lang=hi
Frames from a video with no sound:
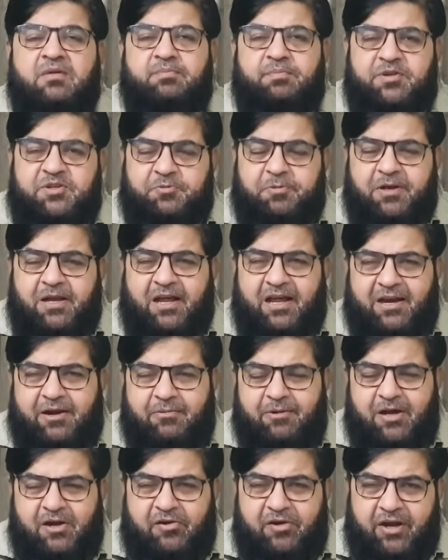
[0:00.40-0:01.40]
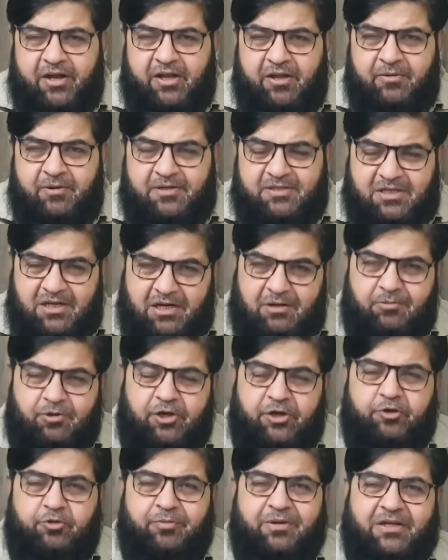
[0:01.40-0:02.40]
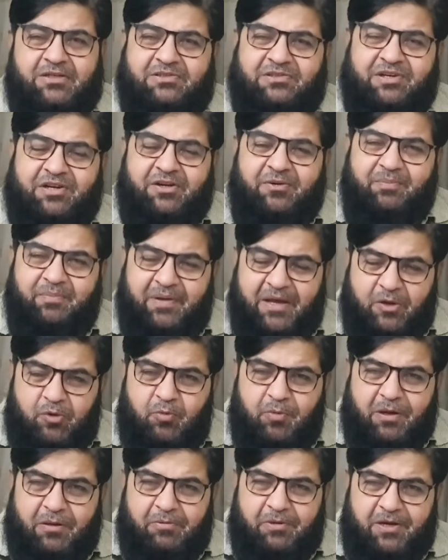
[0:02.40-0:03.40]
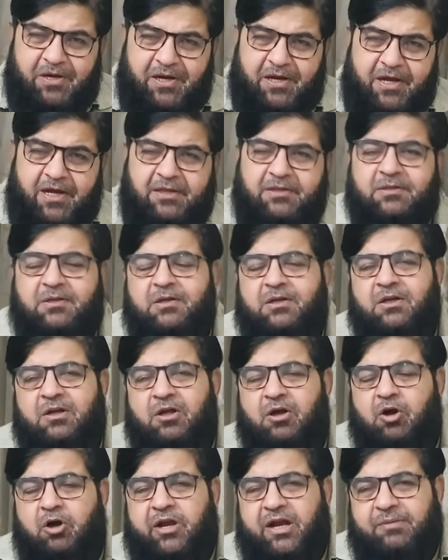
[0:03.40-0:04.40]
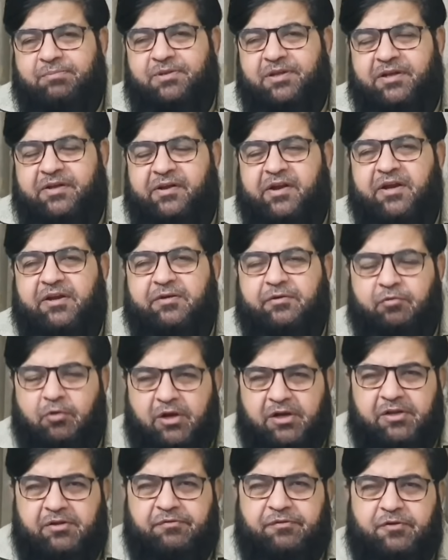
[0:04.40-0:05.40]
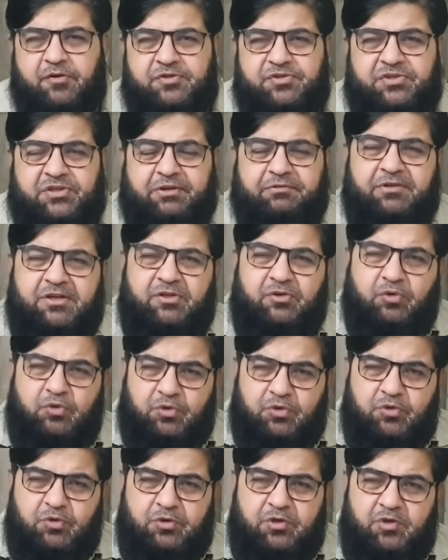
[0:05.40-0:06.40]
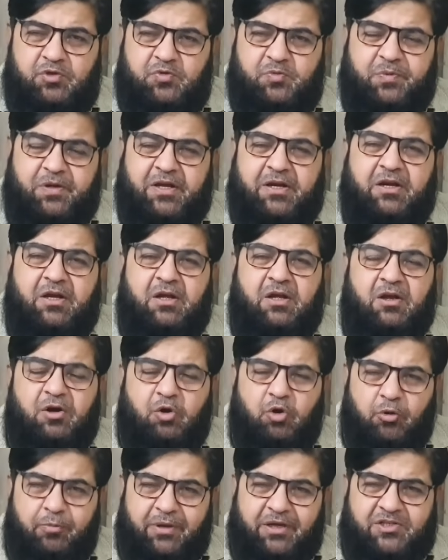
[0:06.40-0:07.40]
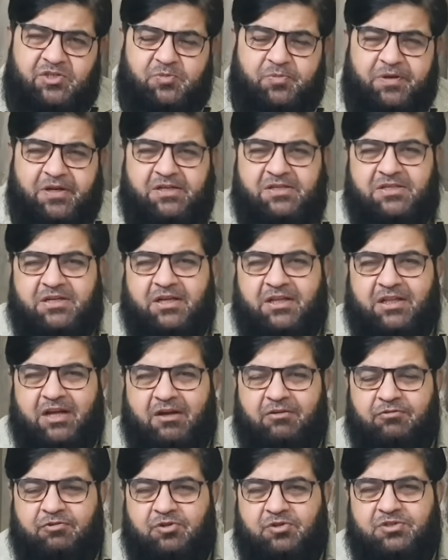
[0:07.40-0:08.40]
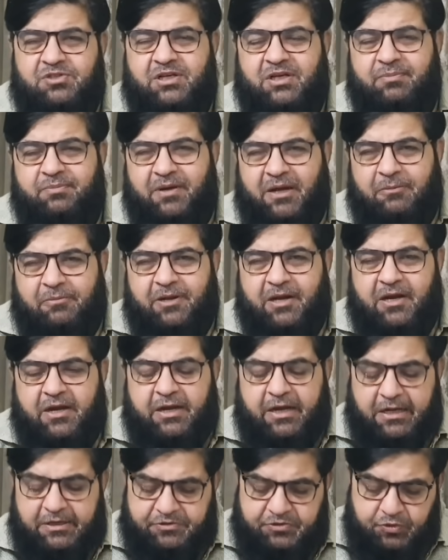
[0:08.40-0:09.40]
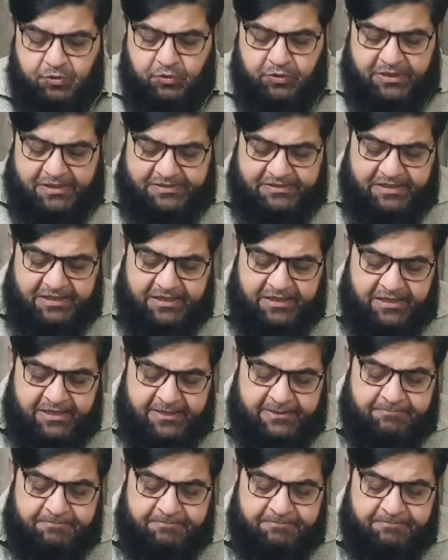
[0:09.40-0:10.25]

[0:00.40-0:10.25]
अस्सलाम वालेकुम नाजरीन मैं हूं बाबर हयात और आप देख रहे हैं 24 सेवन उर्दू न्यूज़ पर होम एक्सपेंस के ताउन से बाबर हयात शो नाजरीन